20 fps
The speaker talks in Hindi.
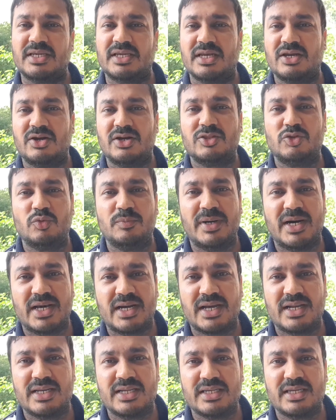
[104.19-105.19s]
इन्होंने
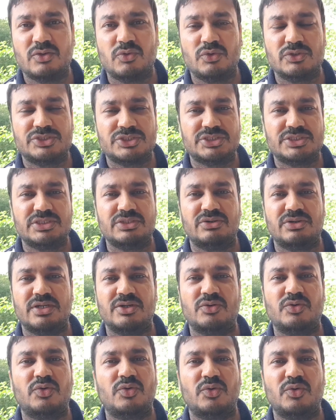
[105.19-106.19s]
दोबारा आने की कोशिश की और
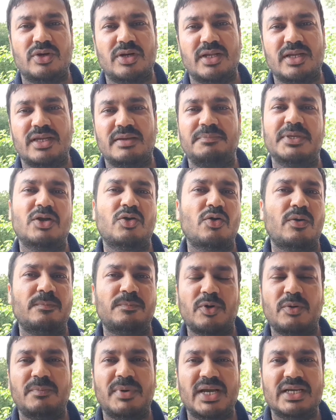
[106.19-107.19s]
इनको रोकना कि अब ये
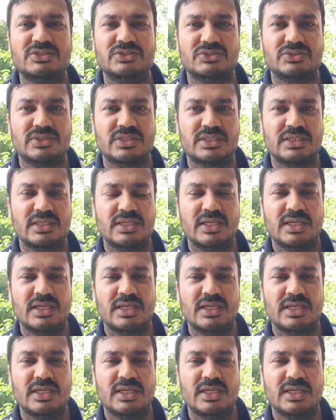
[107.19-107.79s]
कॉम्प्रोमाइज़ हो गए